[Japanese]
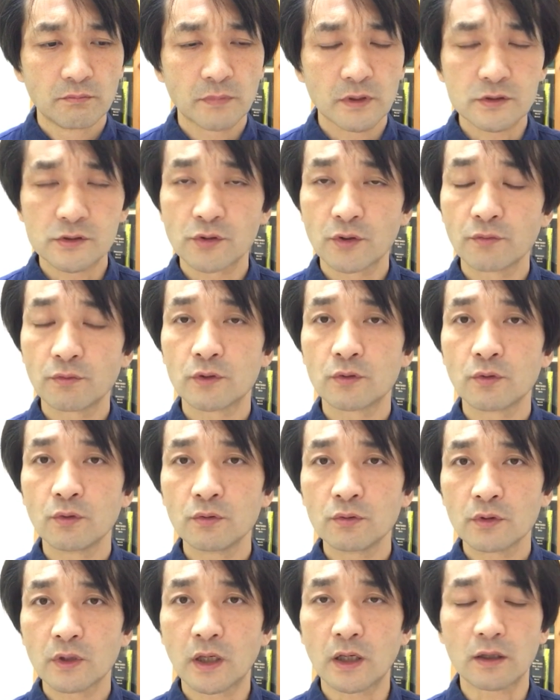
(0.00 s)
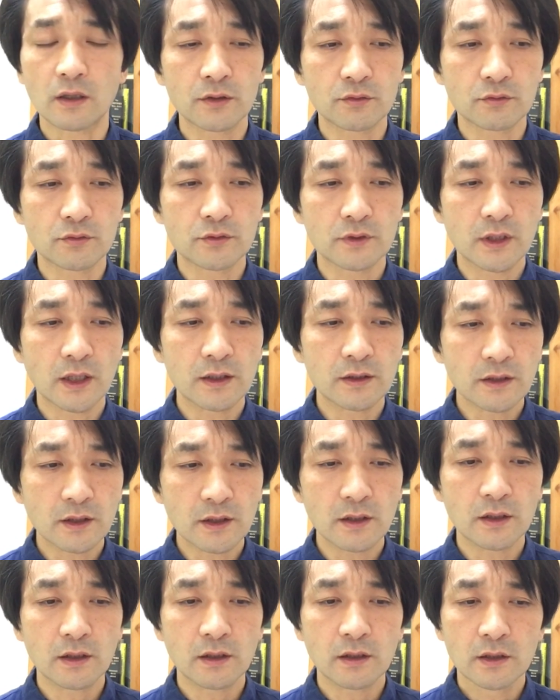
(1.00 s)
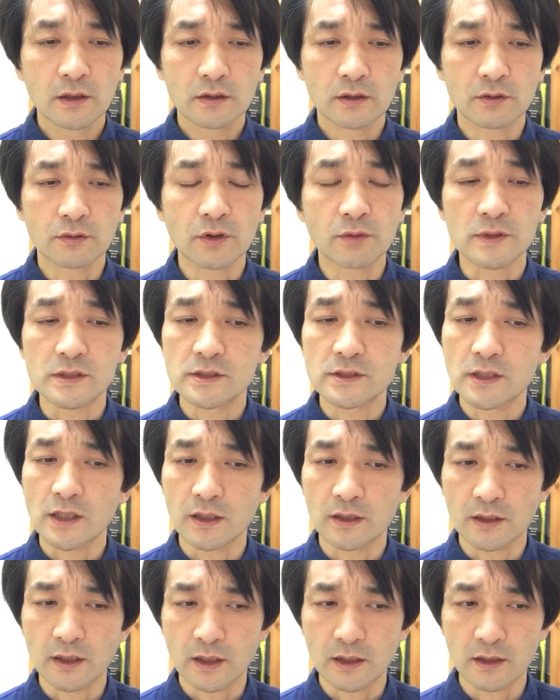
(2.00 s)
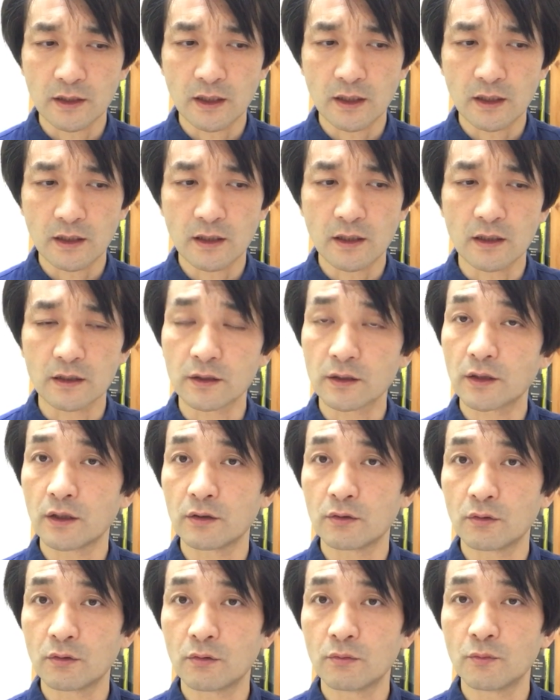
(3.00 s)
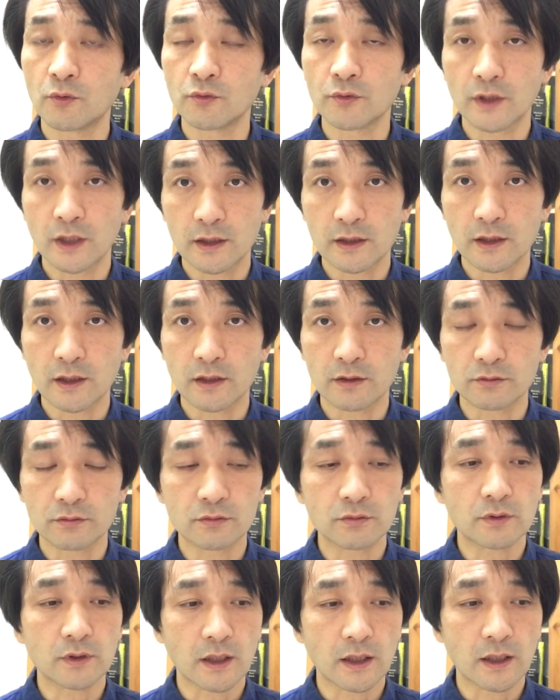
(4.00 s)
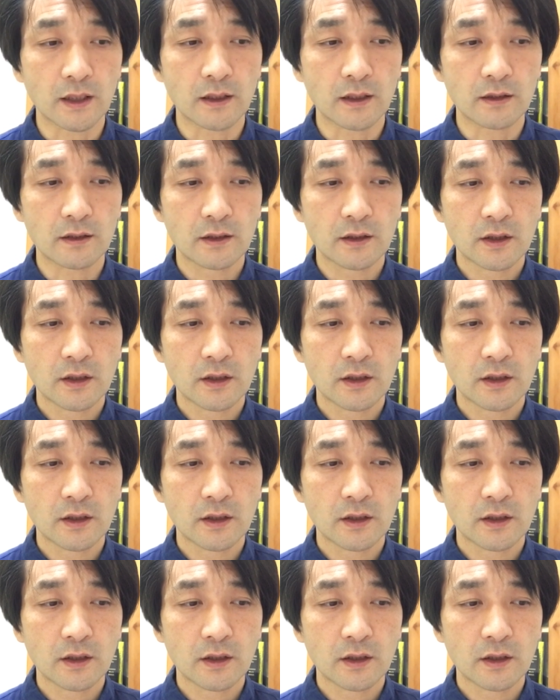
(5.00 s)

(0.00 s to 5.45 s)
それはどんな具体的に、例えば性的な関係の問題であるとか、